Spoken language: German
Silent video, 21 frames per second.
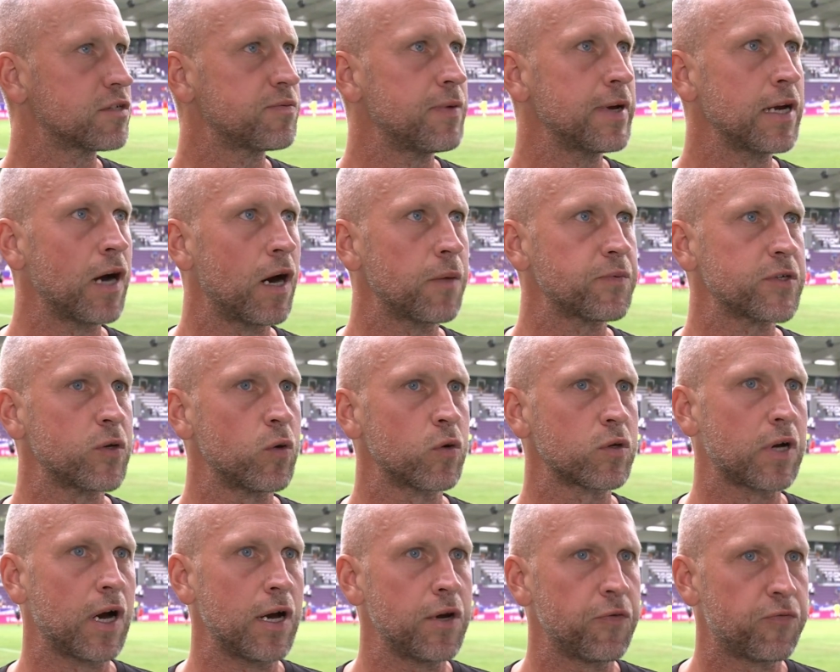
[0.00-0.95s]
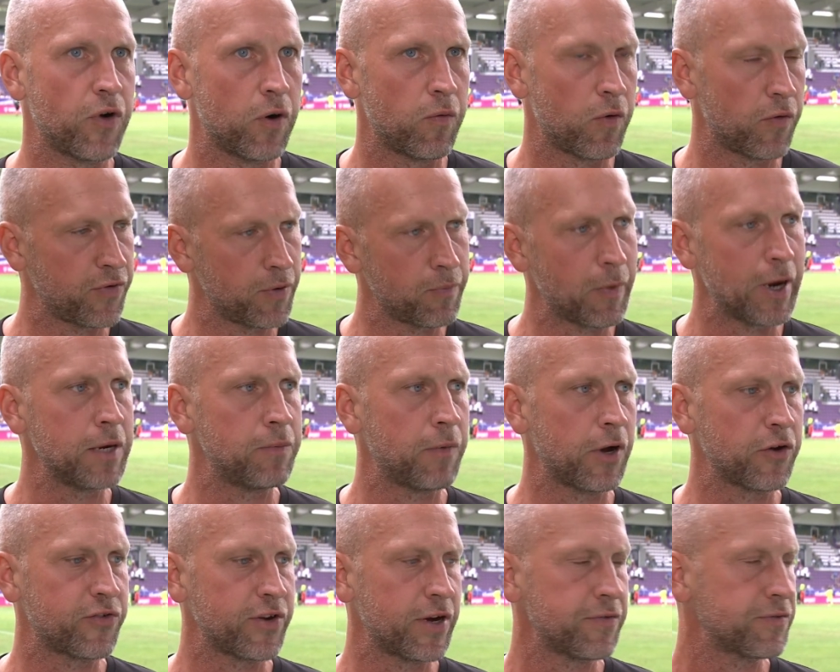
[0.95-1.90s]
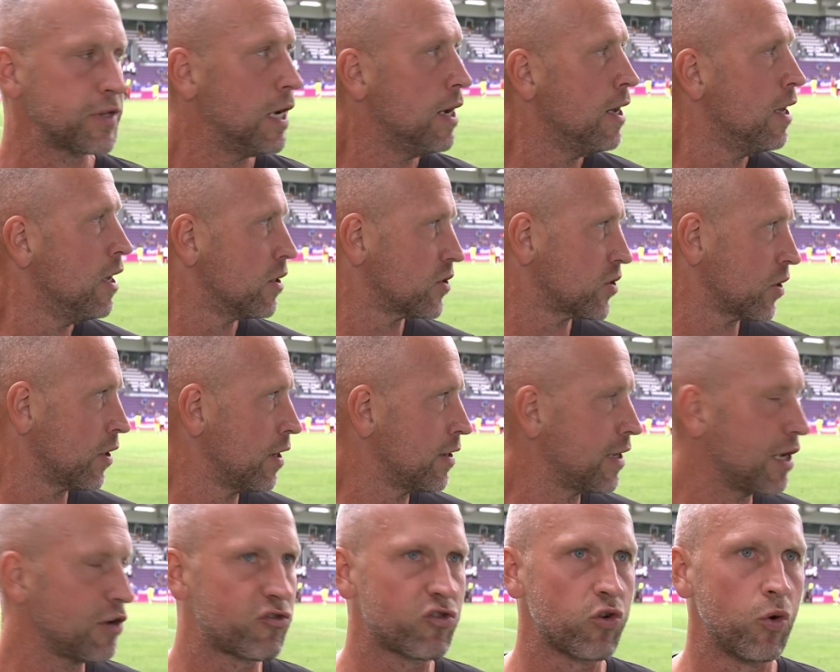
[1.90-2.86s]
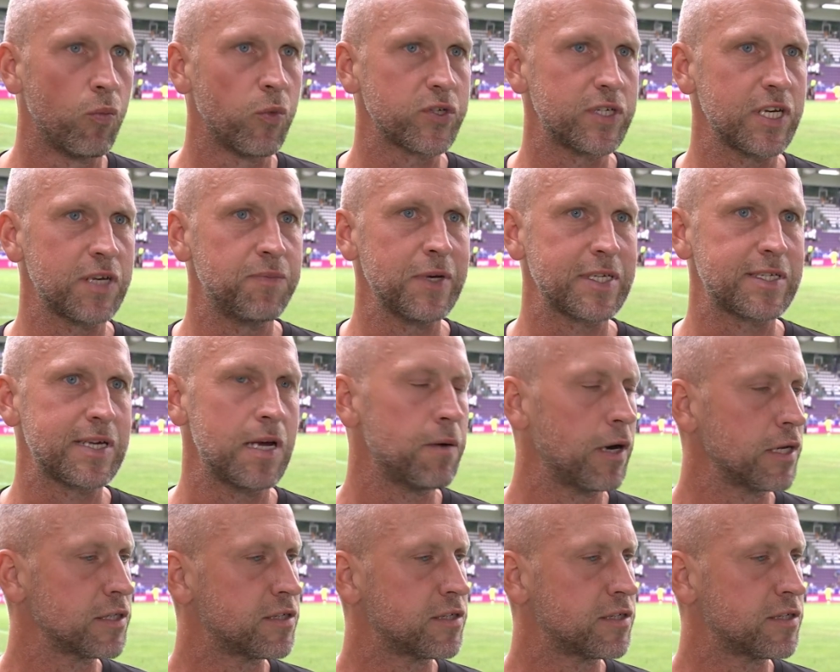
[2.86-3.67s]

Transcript: Deswegen absolut kein Vorwurf an meine Mannschaft, sondern den Schuh muss ich mir selber